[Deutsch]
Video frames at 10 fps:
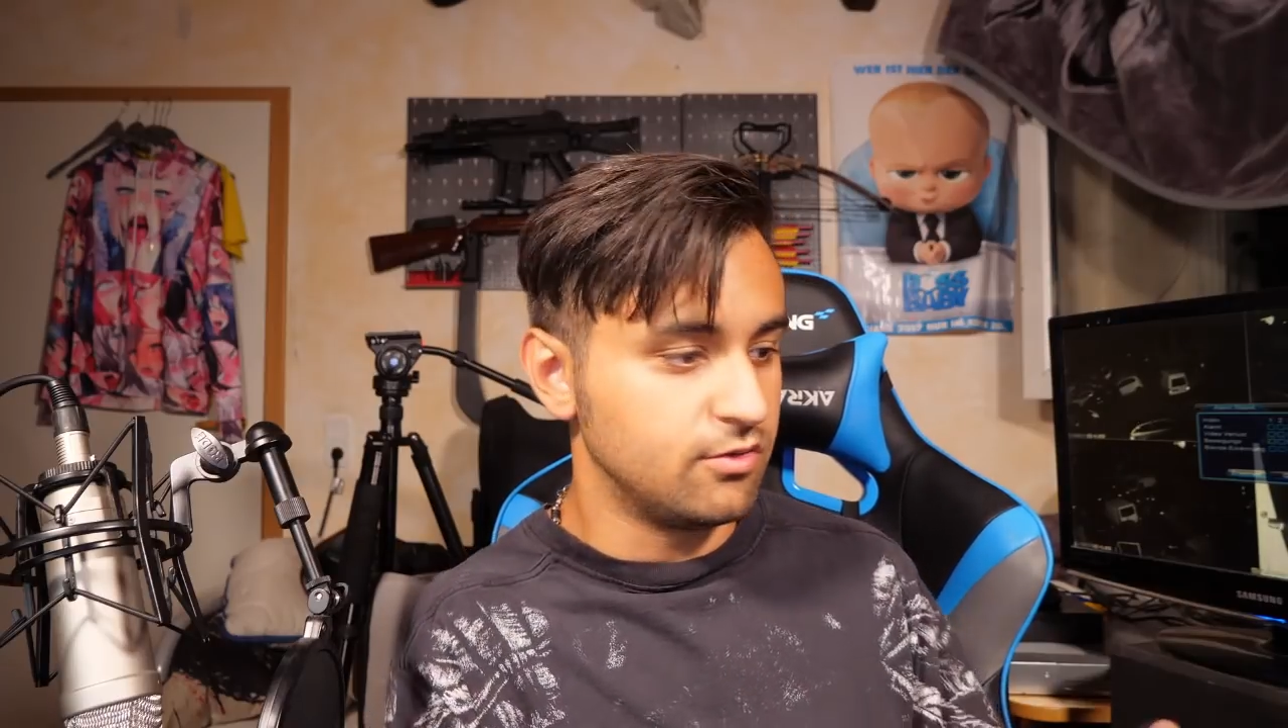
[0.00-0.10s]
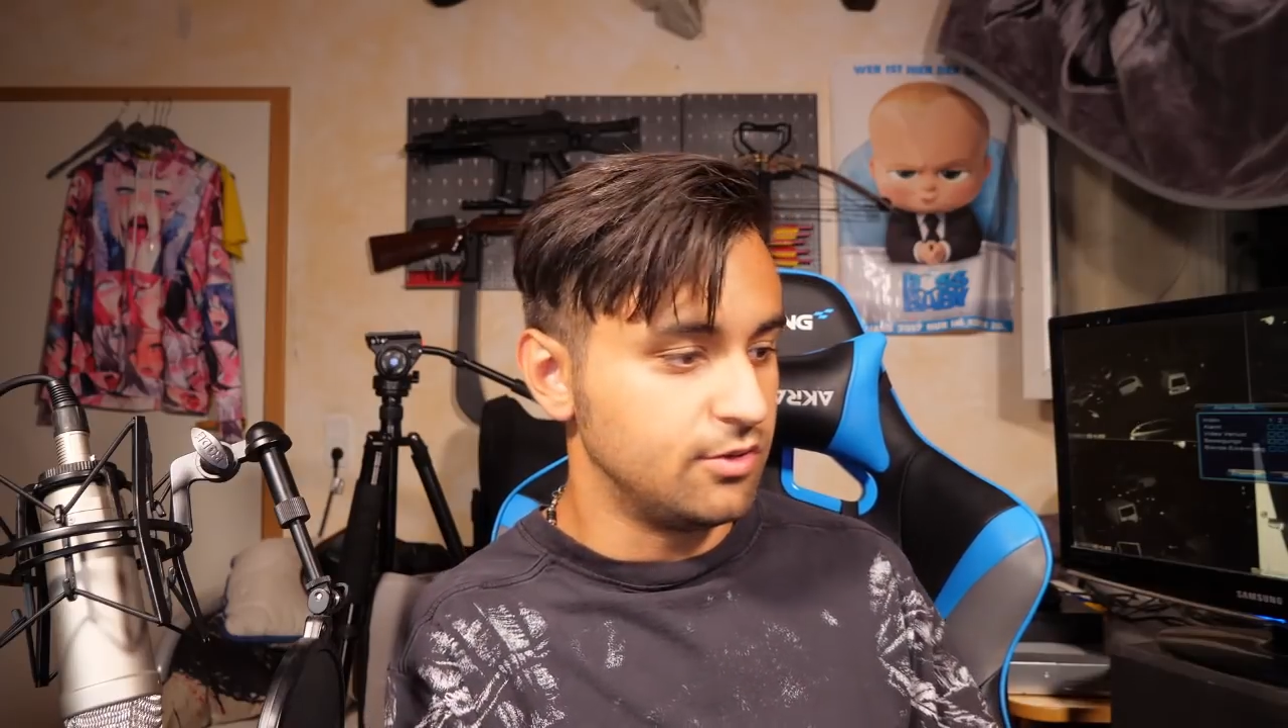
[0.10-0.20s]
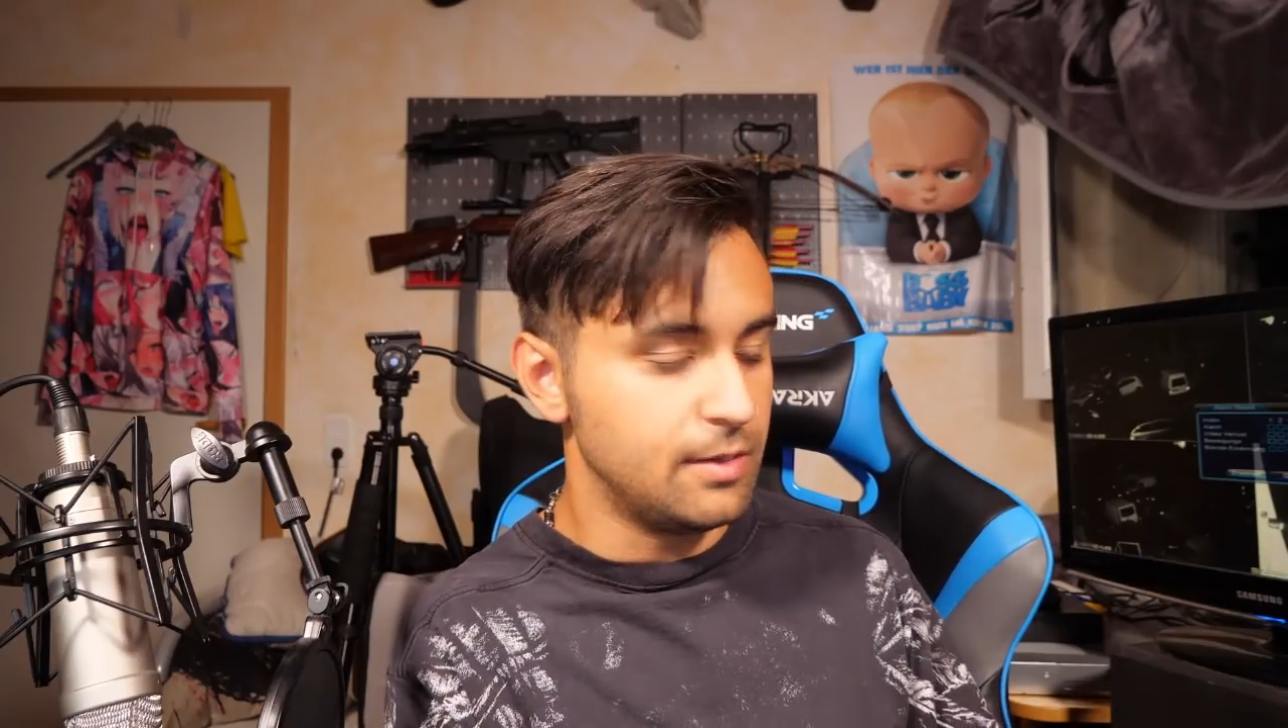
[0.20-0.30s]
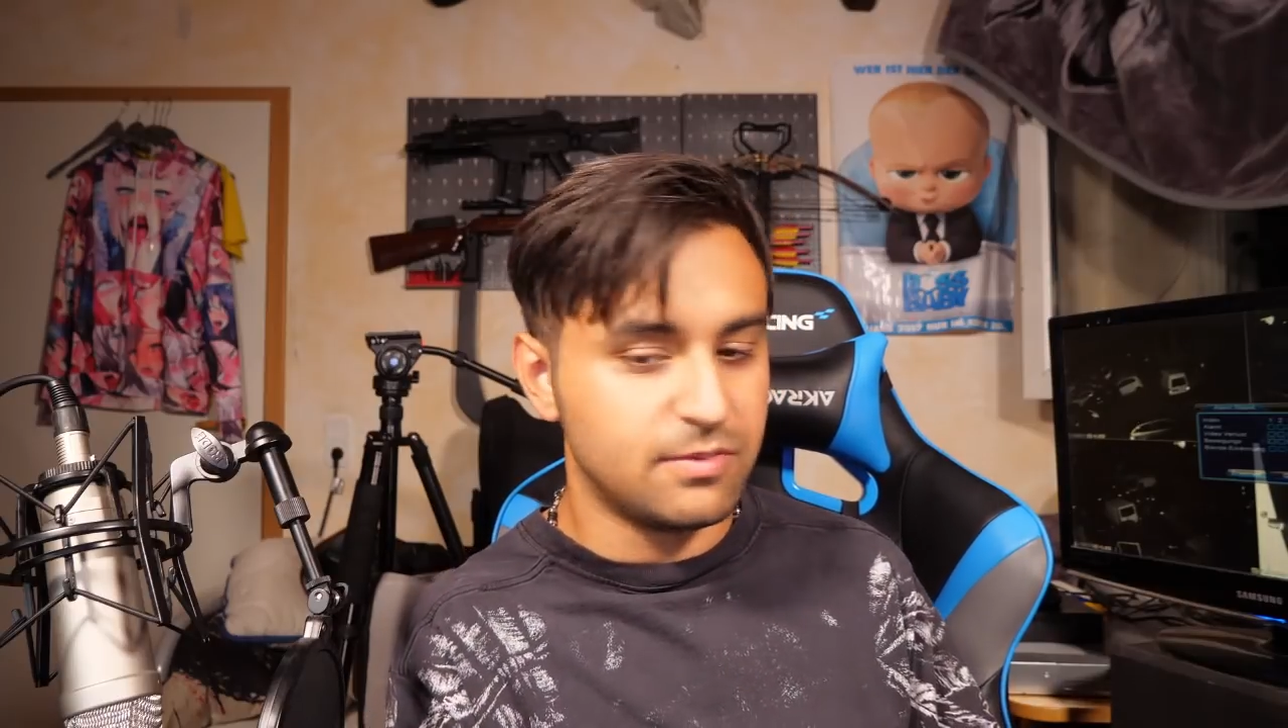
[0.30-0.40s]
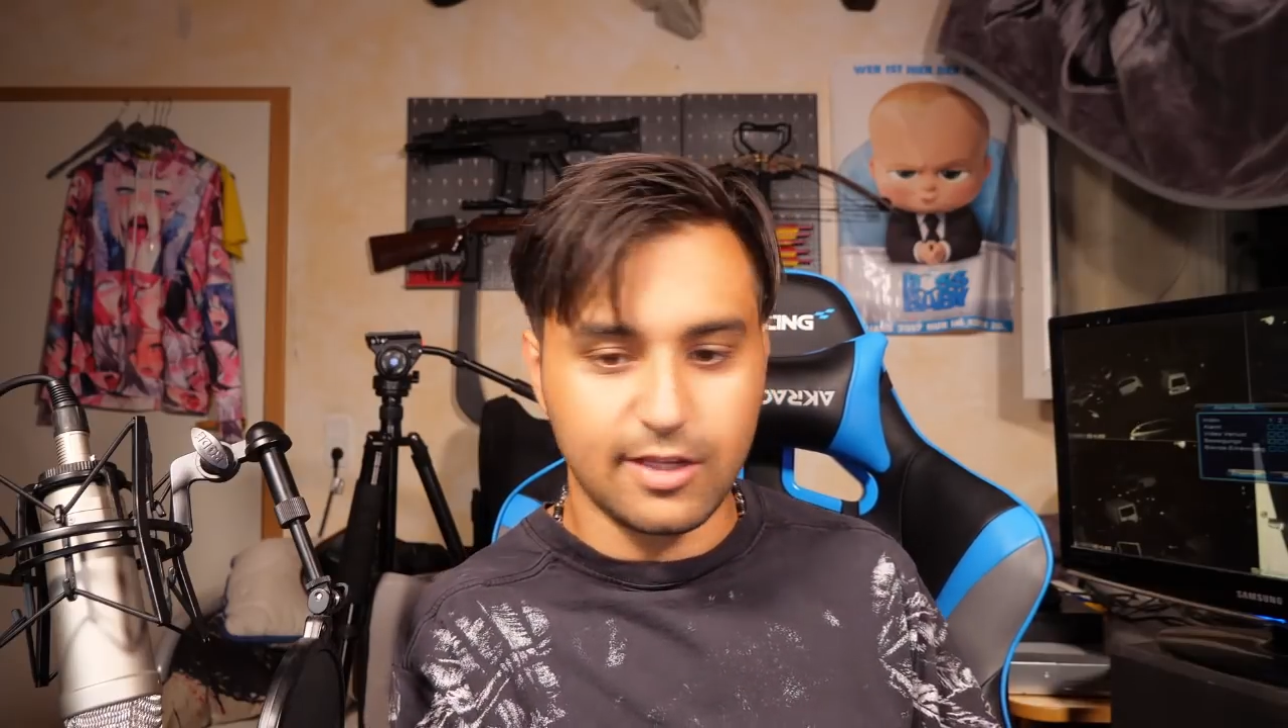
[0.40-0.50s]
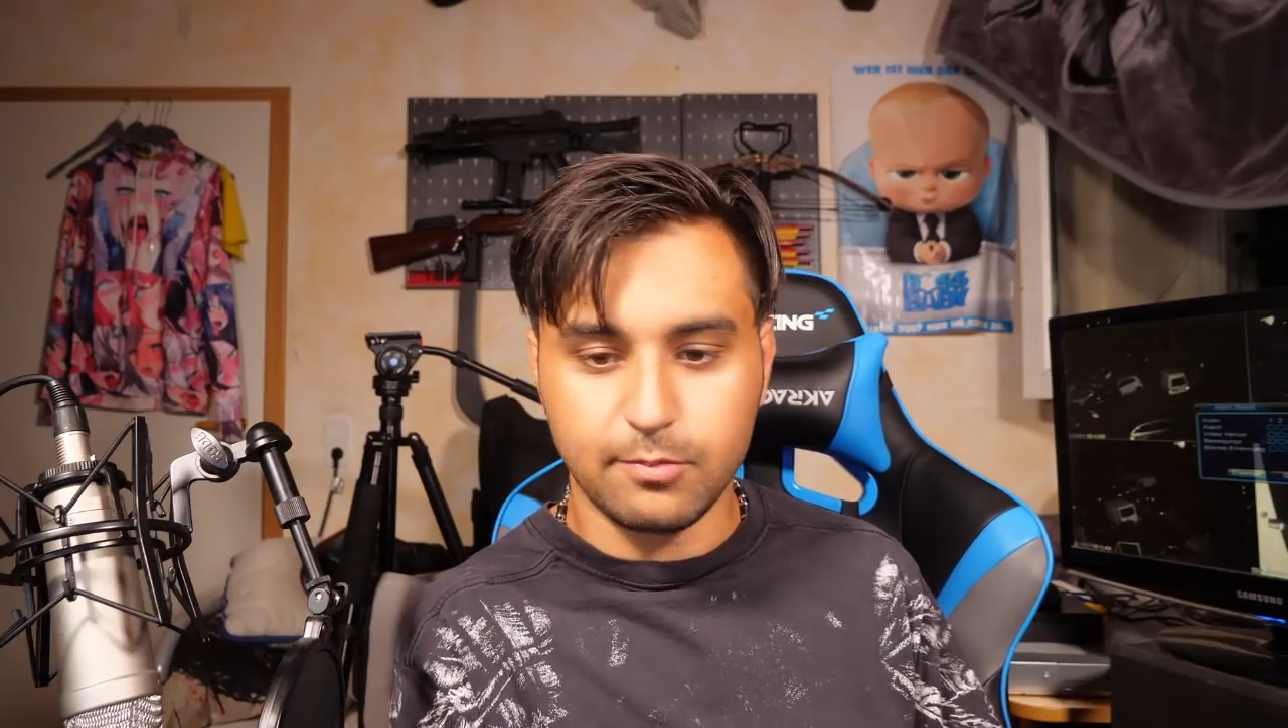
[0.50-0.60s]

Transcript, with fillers: zu dem